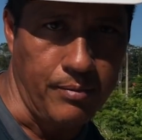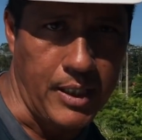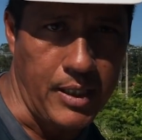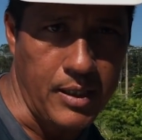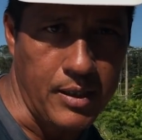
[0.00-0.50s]

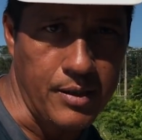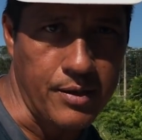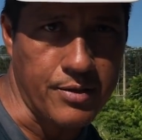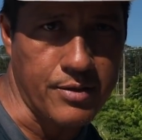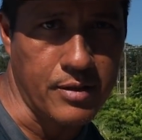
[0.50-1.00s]

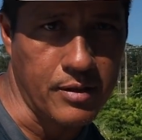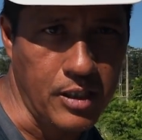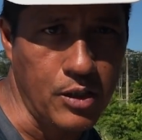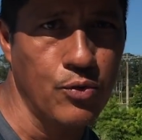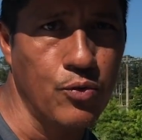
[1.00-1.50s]
mas
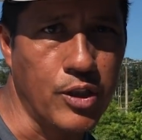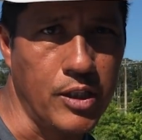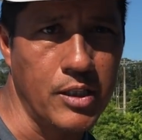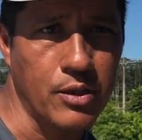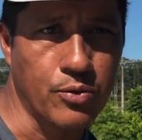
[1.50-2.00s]
queira ou não
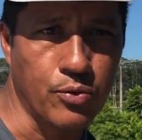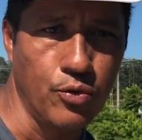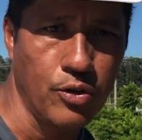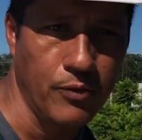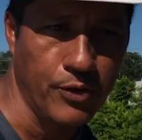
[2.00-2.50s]
queira,
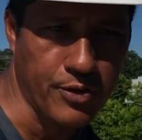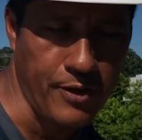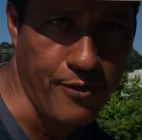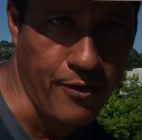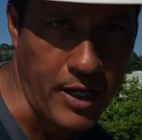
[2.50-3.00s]
tudo que
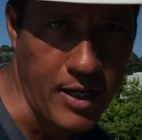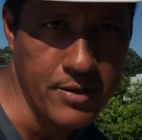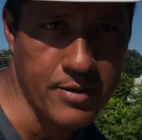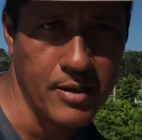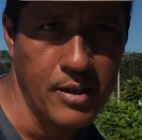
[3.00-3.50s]
você
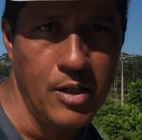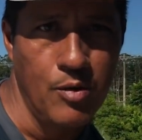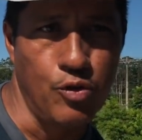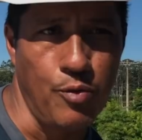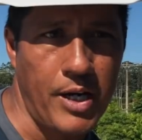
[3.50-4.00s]
faz,
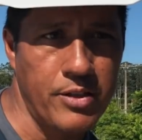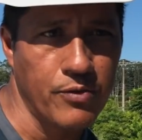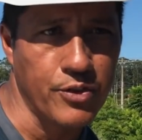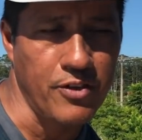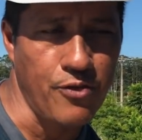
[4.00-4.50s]
por mais
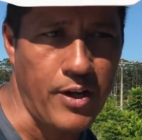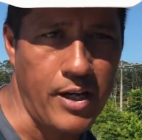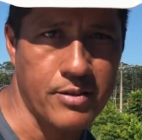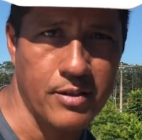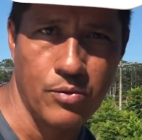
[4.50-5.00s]
que você
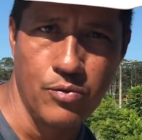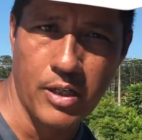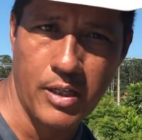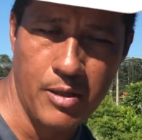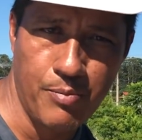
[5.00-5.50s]
faça,
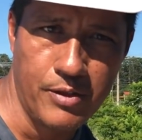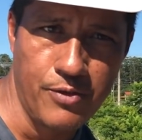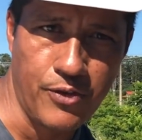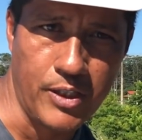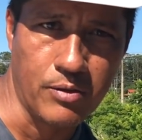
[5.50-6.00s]
nunca é
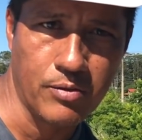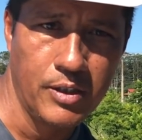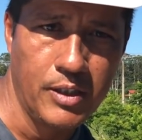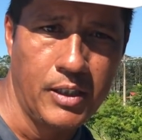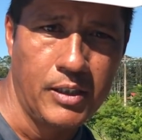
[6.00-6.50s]
perfeito.
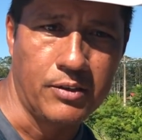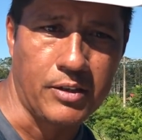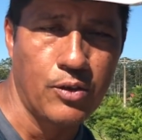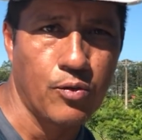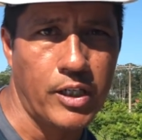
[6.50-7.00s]

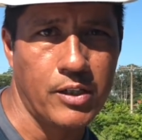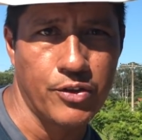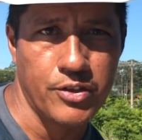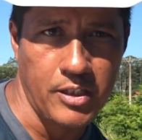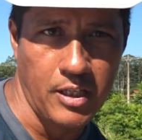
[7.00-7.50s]
Certo é que
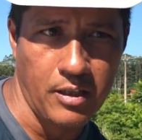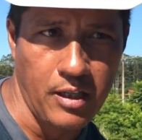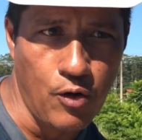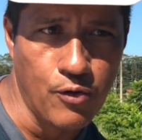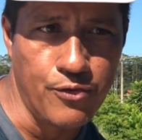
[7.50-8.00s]
você tem que
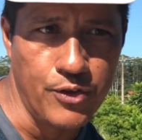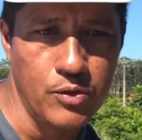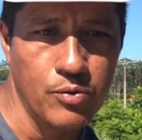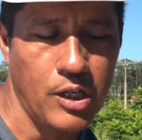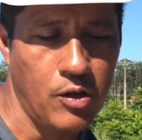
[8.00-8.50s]
dar
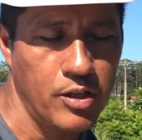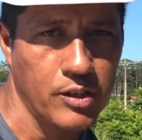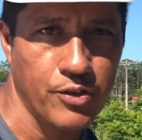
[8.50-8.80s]
ouvido na hora